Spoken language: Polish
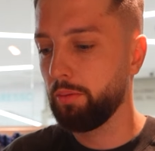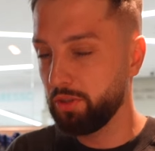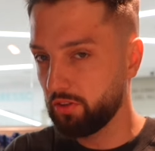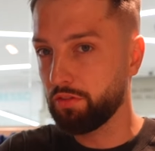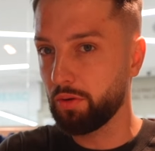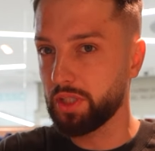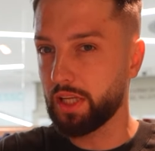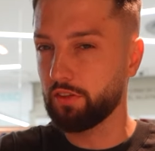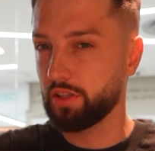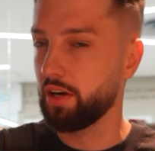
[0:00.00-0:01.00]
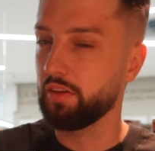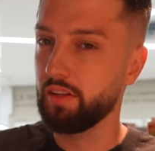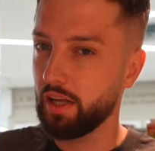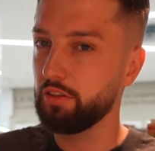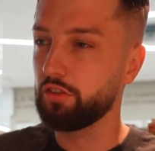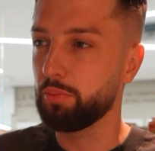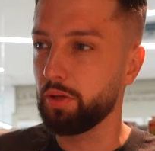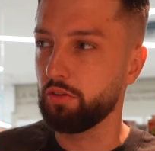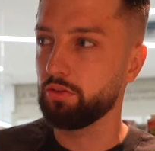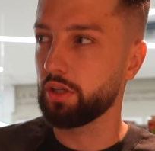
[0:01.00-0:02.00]
Piszcie w komentarzach teraz, ja liczę do
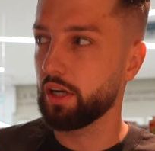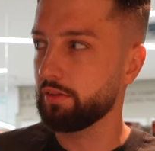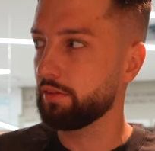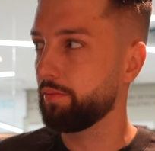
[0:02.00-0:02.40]
5. Raz,